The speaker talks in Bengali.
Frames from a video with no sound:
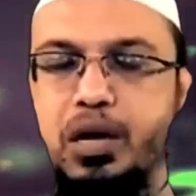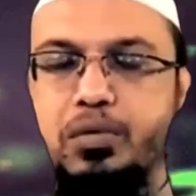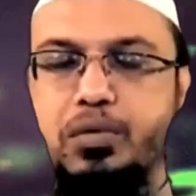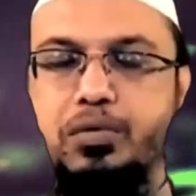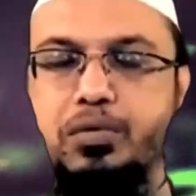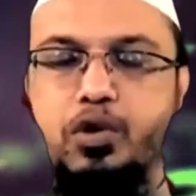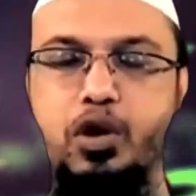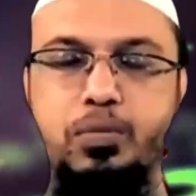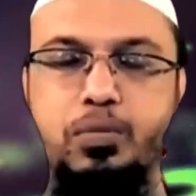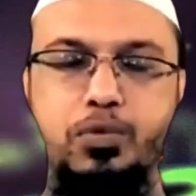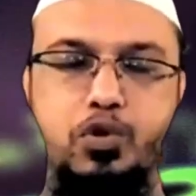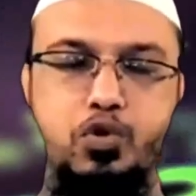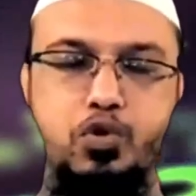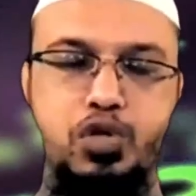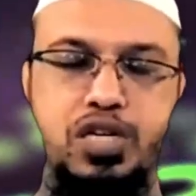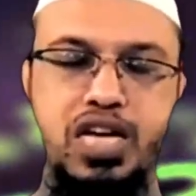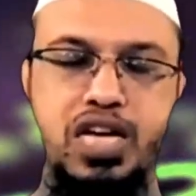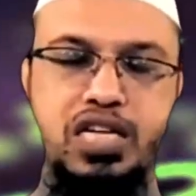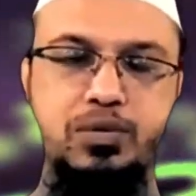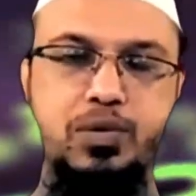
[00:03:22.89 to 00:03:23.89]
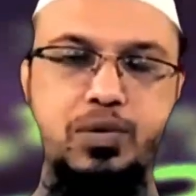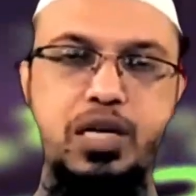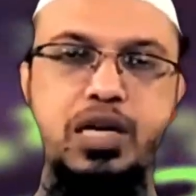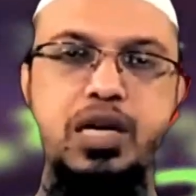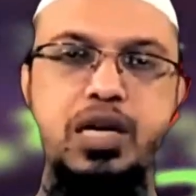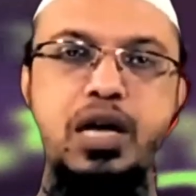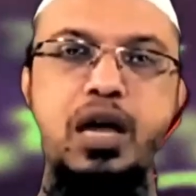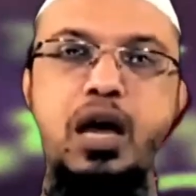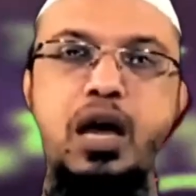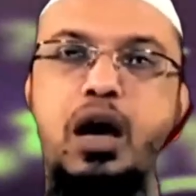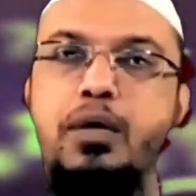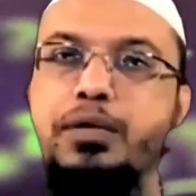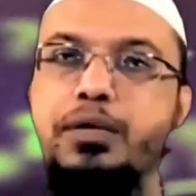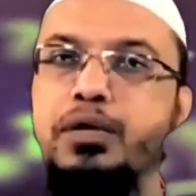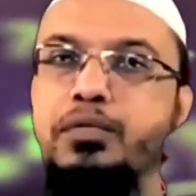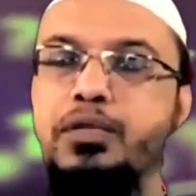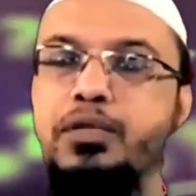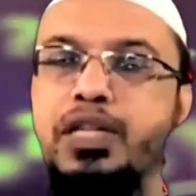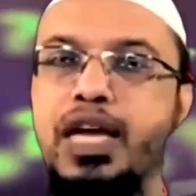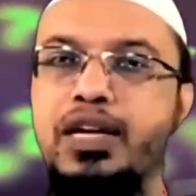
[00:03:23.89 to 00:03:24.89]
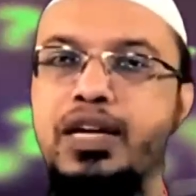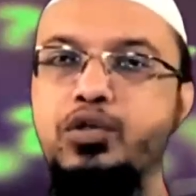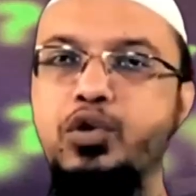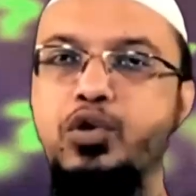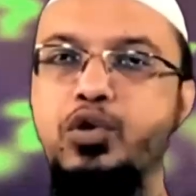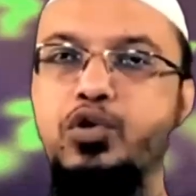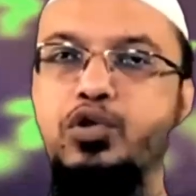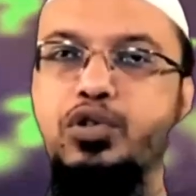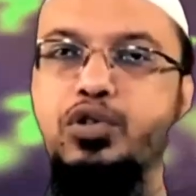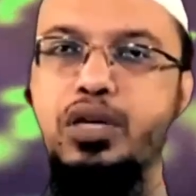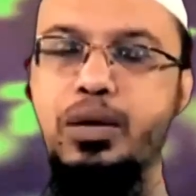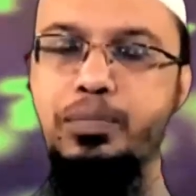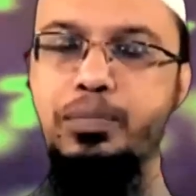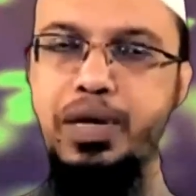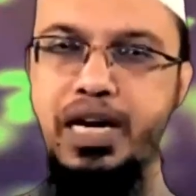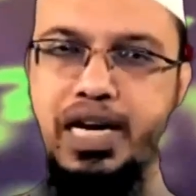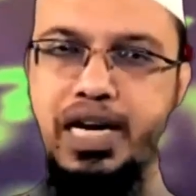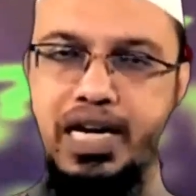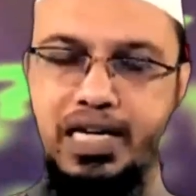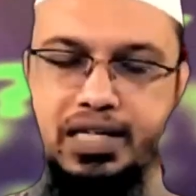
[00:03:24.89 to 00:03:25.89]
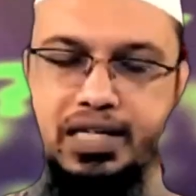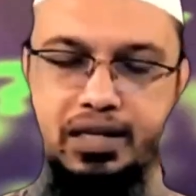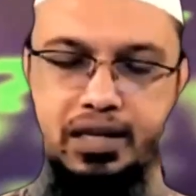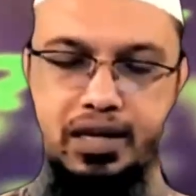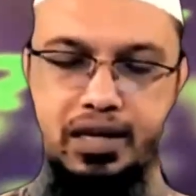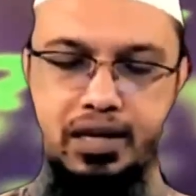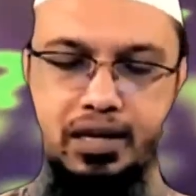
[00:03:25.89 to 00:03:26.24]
আমাদের মধ্যে অল্প দৃষ্টি আসবে আমাদের মধ্যে একজন অন্যজনকে মেনে নেওয়ার